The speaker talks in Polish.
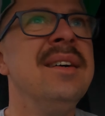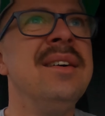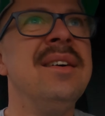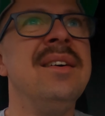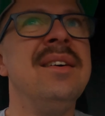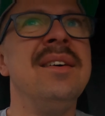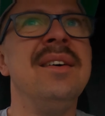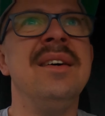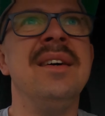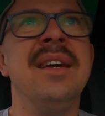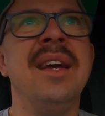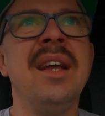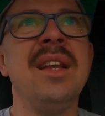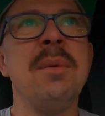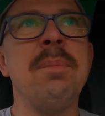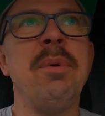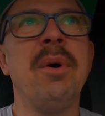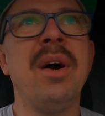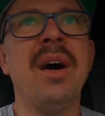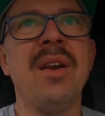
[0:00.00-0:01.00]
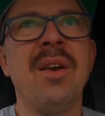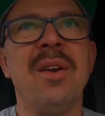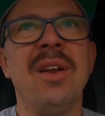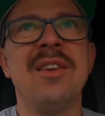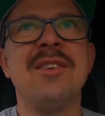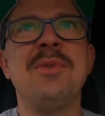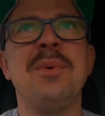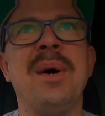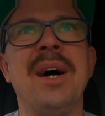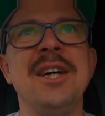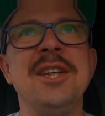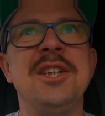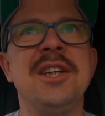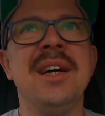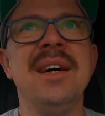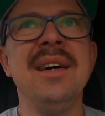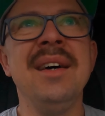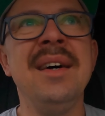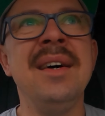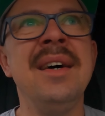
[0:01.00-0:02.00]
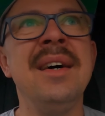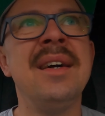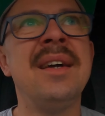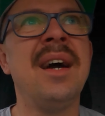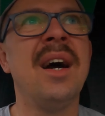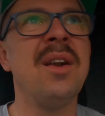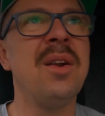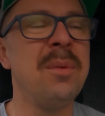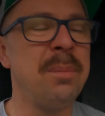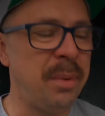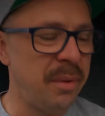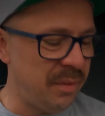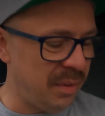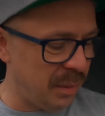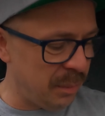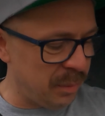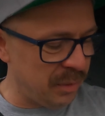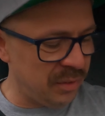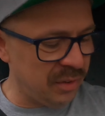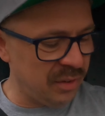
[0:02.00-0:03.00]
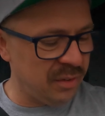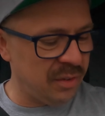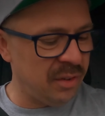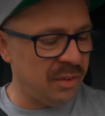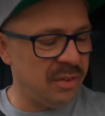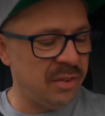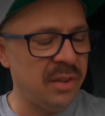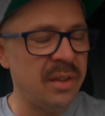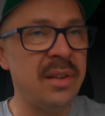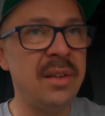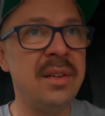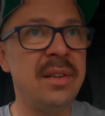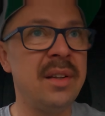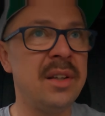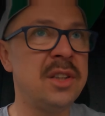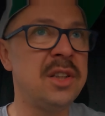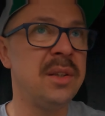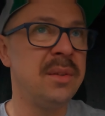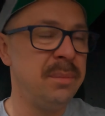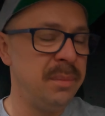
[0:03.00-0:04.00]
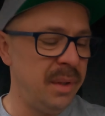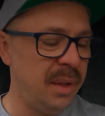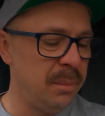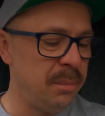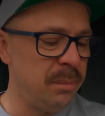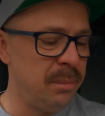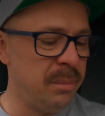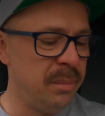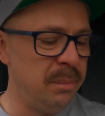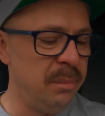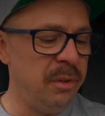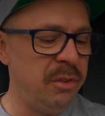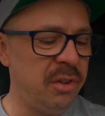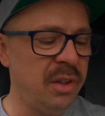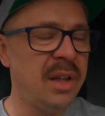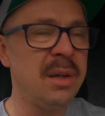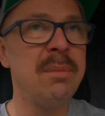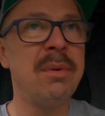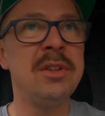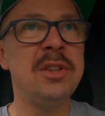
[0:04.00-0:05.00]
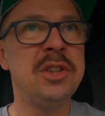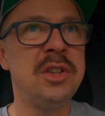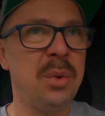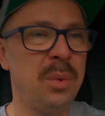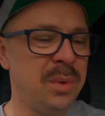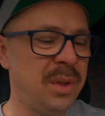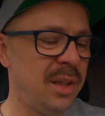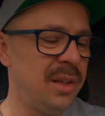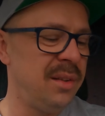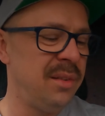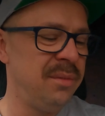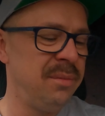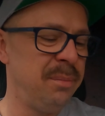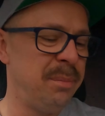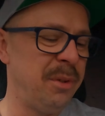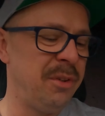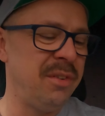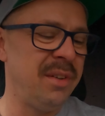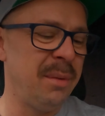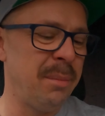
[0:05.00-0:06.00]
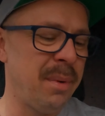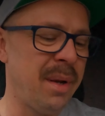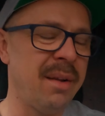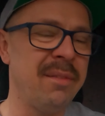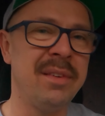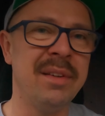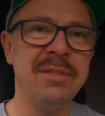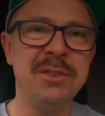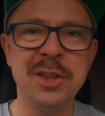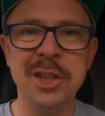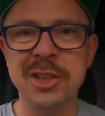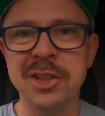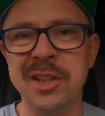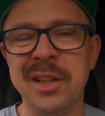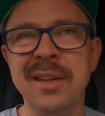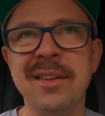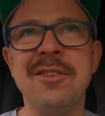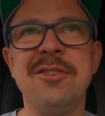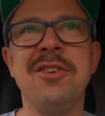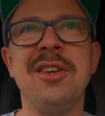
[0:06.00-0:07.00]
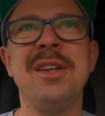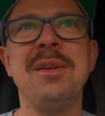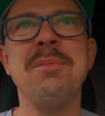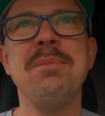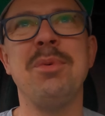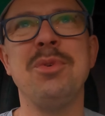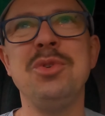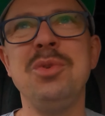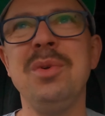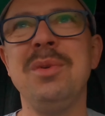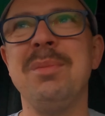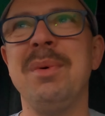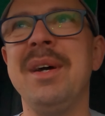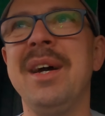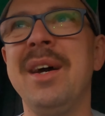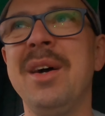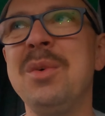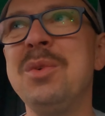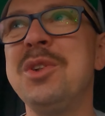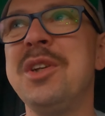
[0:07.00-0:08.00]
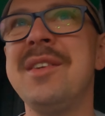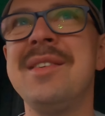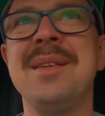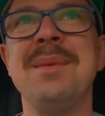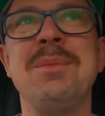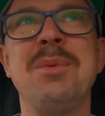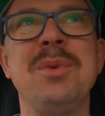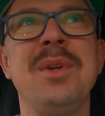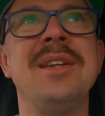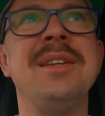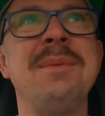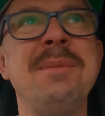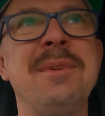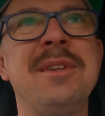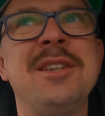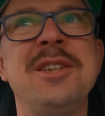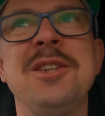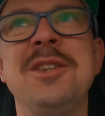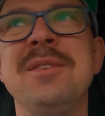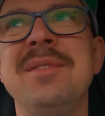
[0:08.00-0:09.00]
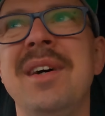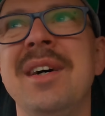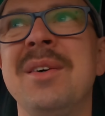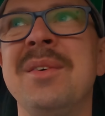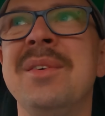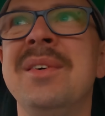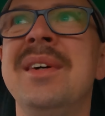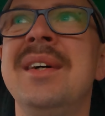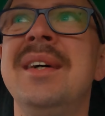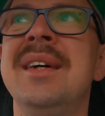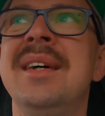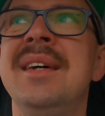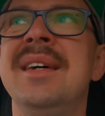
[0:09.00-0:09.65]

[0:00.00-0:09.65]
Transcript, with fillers: No, jadę po Karola, słuchajcie. Karol pewnie będzie gdzieś, e, znaczy ja, mi się chyba dzisiaj uda być naprawdę wcześniej, jest 7 po 7, ja już jestem tu na tym skrzyżowaniu.